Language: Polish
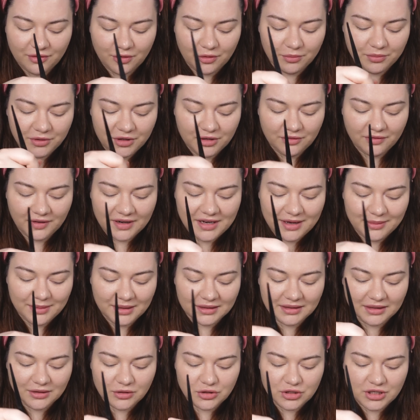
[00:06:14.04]
kombinowanie,
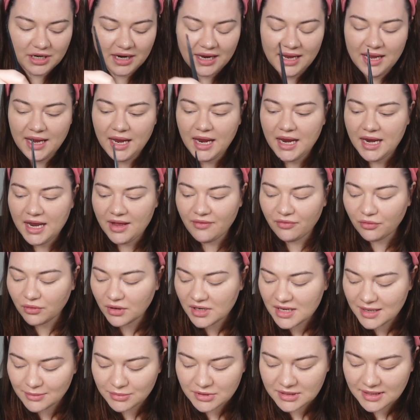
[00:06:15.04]
dlatego że ja w
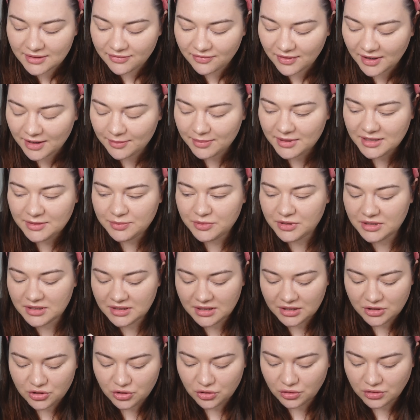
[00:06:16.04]
ogóle nie wiem, czy ta farba jest
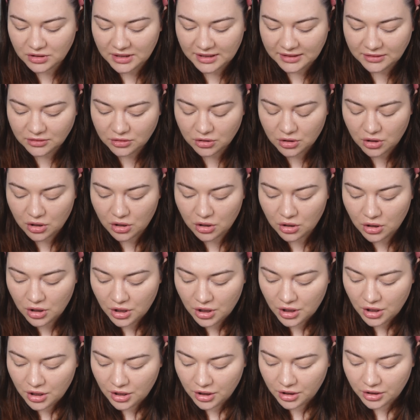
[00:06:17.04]
przeznaczona do,
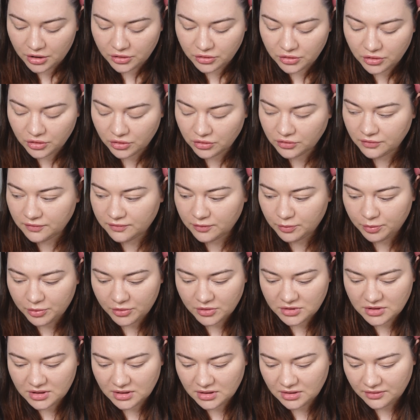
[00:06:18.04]
do
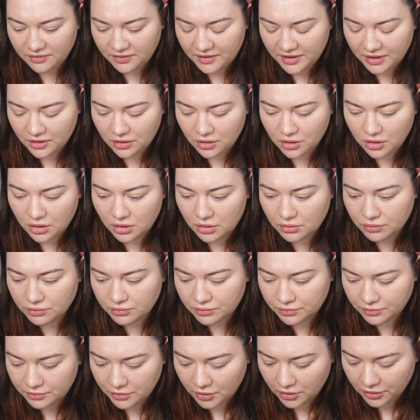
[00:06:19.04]
dwuprocentowego
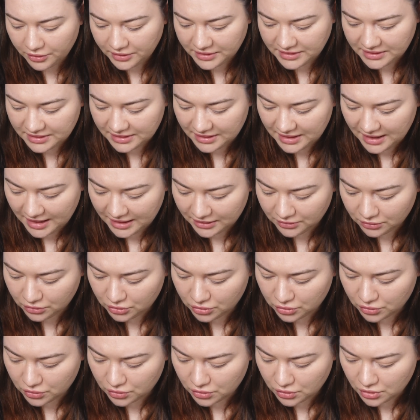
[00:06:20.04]

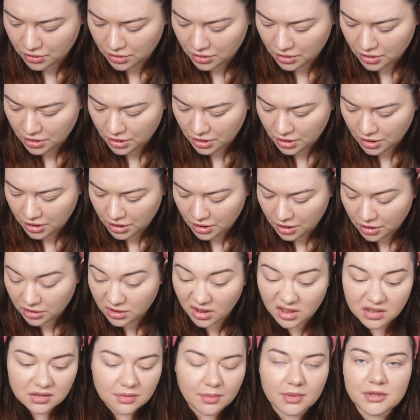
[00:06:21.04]
oksydantu,
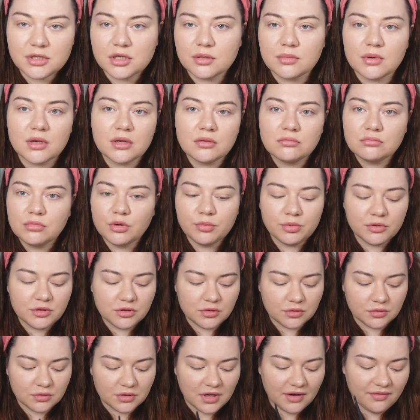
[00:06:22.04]
no zobaczymy, po
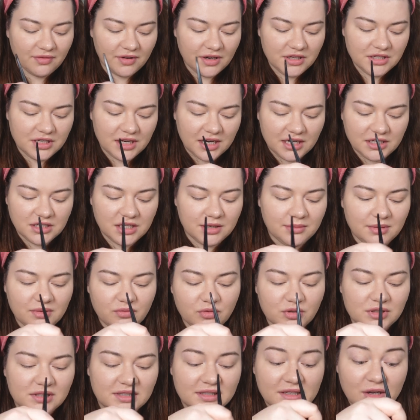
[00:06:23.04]
prostu nie wyjdzie, raczej mi
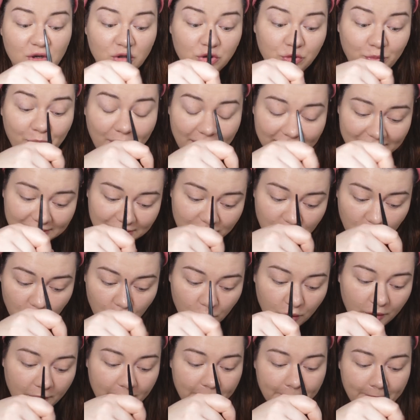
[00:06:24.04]
włosy nie
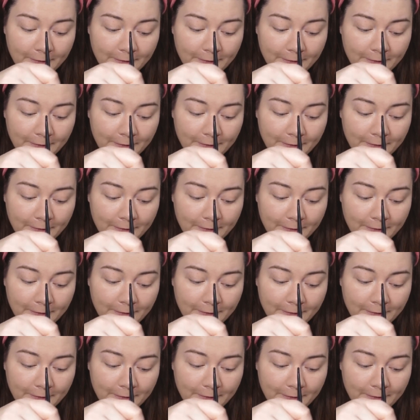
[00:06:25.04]
odpadną.